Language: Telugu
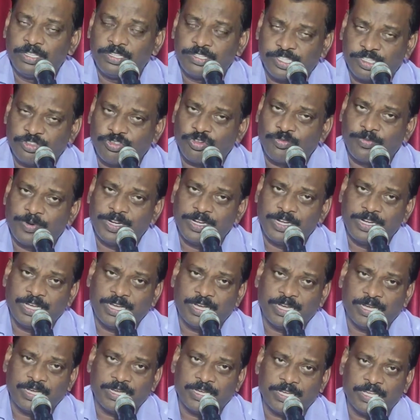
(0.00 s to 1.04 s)
చదవబడిన
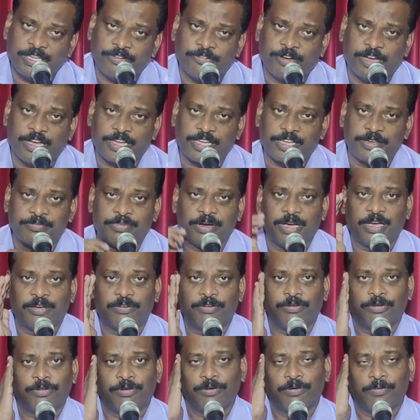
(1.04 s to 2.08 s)
ఈ వాక్య
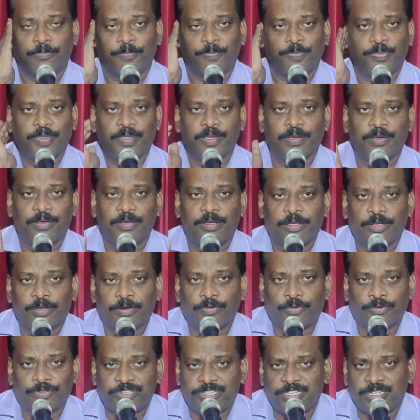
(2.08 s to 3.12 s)
భాగంలో
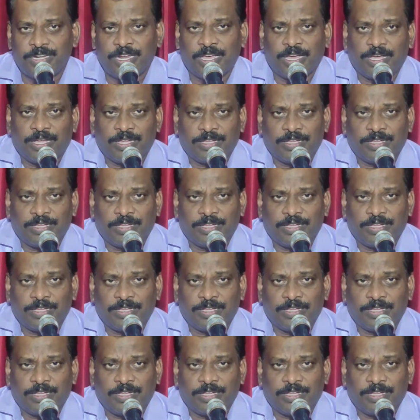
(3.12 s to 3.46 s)
ఒక చిన్న